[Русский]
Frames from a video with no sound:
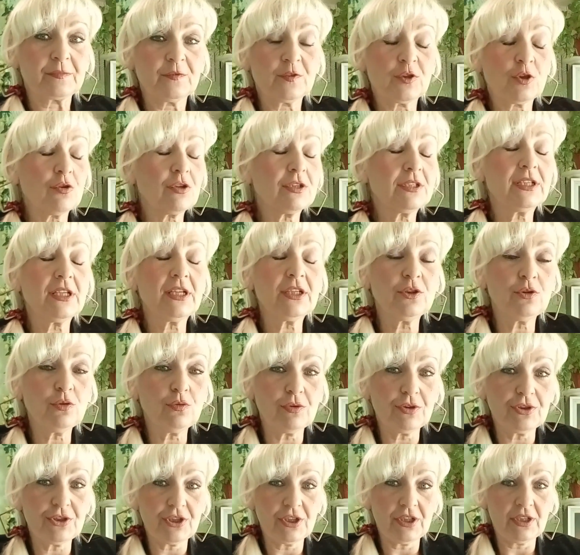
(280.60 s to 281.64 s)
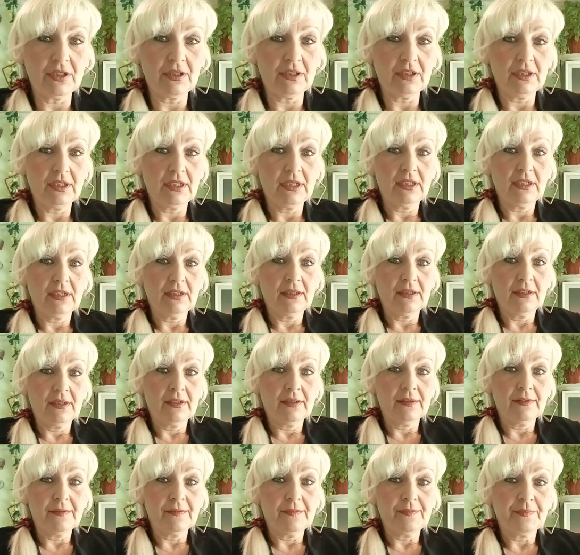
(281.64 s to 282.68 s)
взрослой дочери,
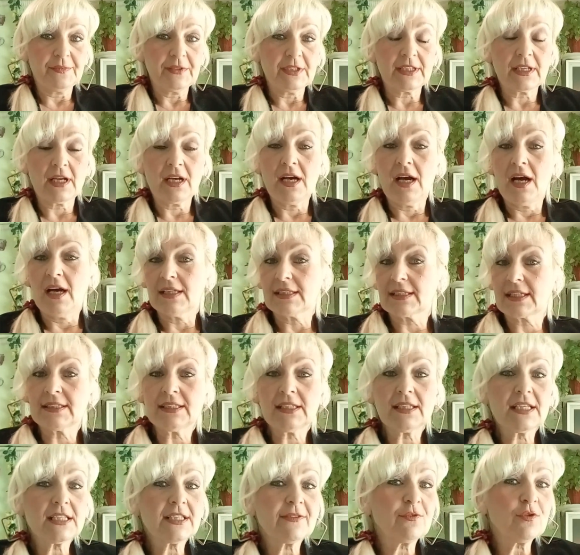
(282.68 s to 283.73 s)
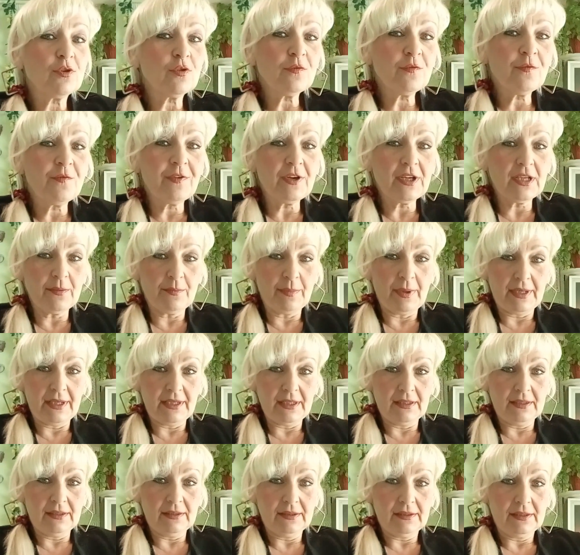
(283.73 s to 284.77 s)
сказала о своем
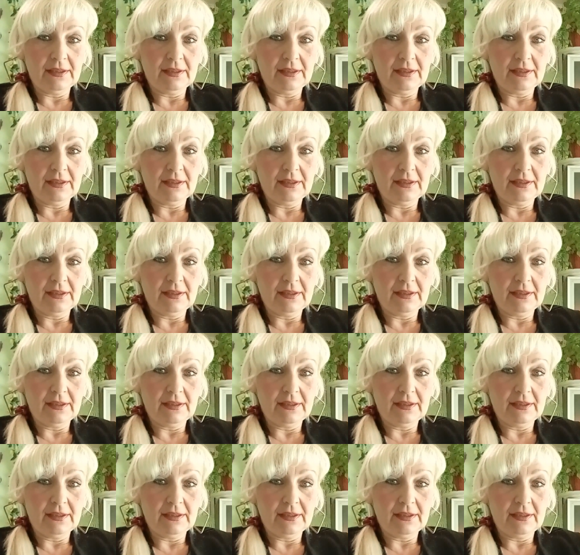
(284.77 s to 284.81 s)
выборе,